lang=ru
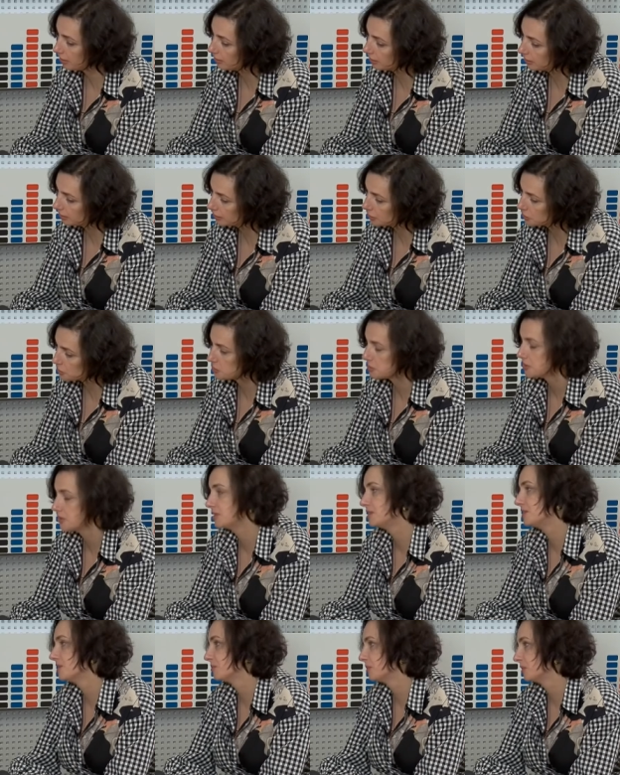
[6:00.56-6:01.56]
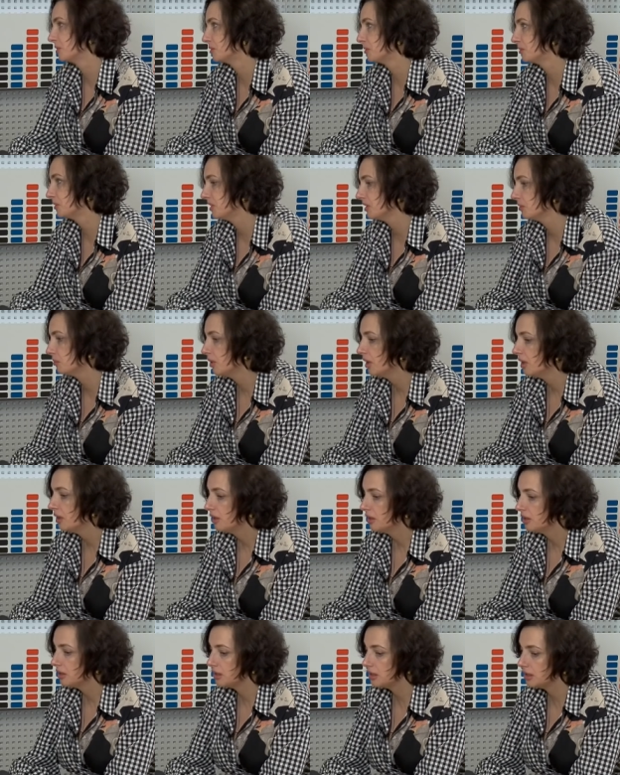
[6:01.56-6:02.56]
отношусь и к тем, и к другим.
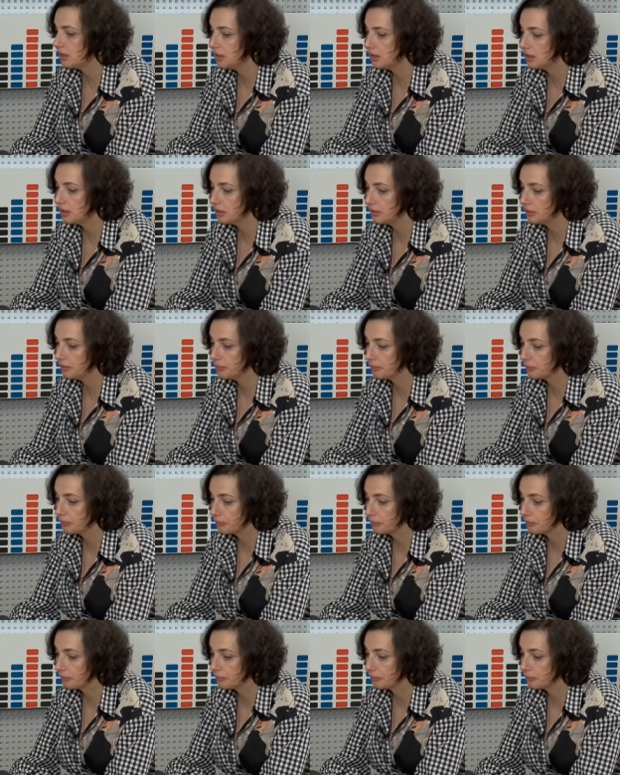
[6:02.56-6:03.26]
И,